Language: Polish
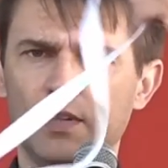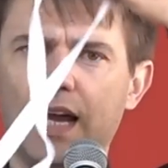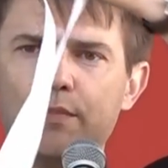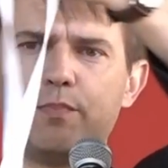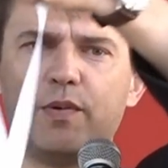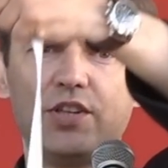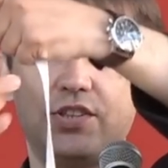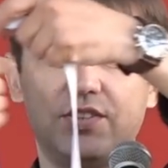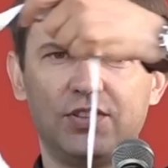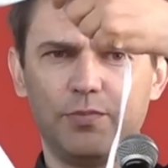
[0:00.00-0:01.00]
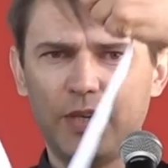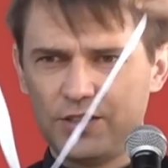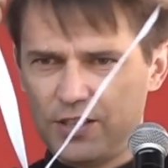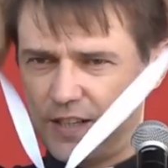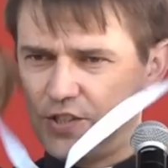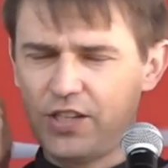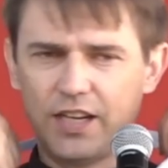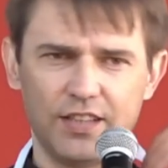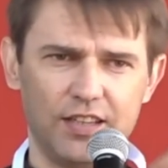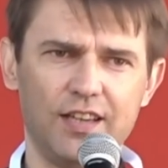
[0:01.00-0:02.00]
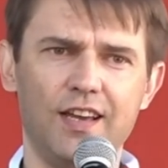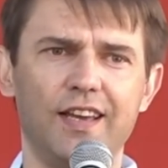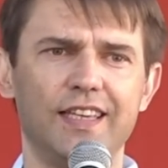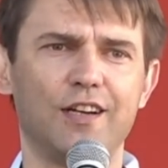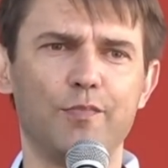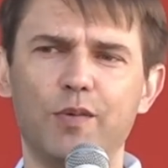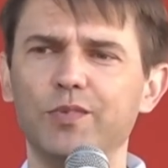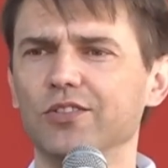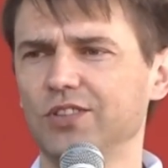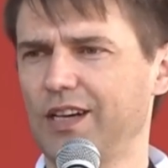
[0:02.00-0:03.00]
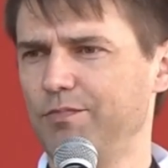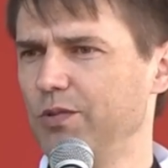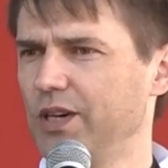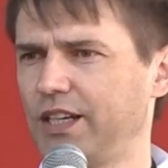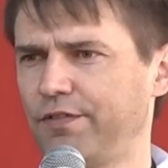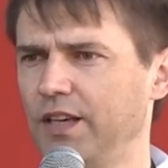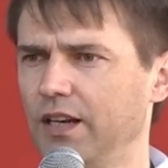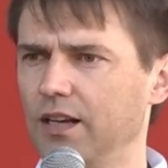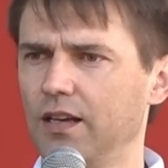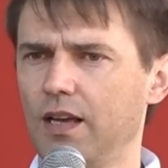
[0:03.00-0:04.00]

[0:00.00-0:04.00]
albo powiesisz sobie gdzieś na ścianie, jako pamiątkę miłych chwil.